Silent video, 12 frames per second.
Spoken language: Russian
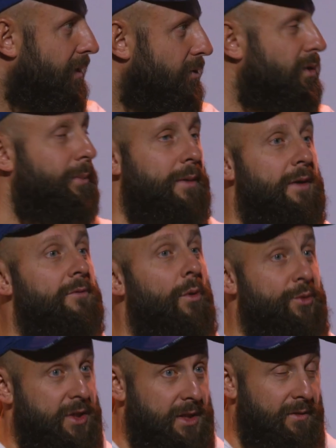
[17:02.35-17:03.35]
Ну, например, в
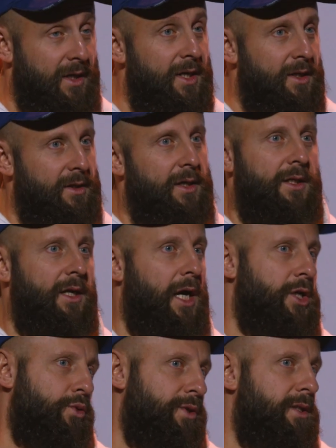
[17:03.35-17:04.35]
обществе. Да, я
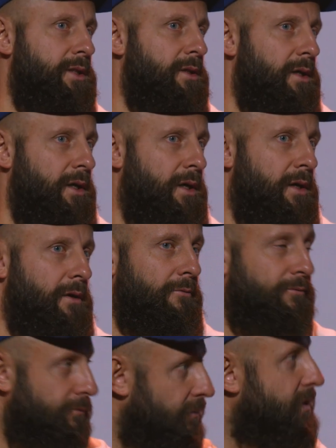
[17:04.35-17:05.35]
нахожусь, э,
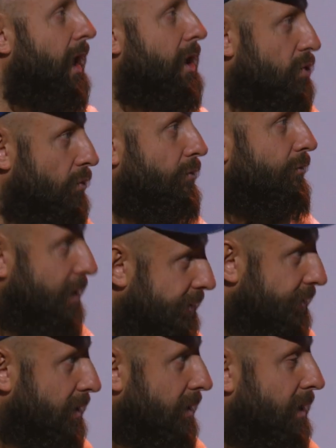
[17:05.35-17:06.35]
захожу в
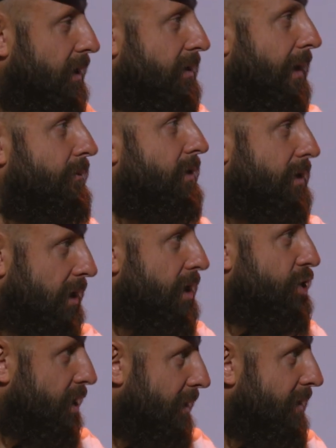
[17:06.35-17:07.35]
лифт, там три
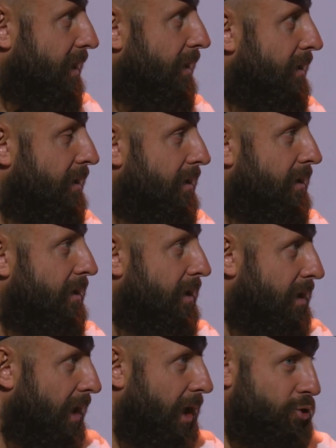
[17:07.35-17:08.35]
человека, и
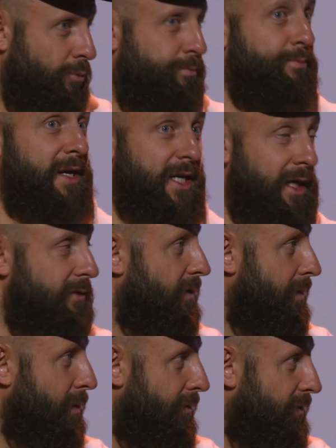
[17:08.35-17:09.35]
я хочу прыгать в
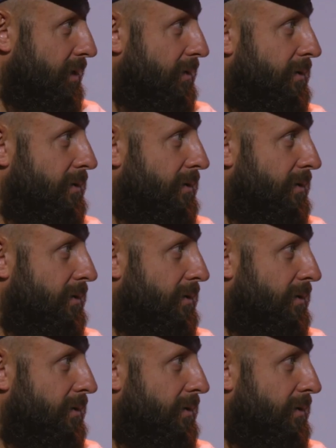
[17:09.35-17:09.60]
этом лифте.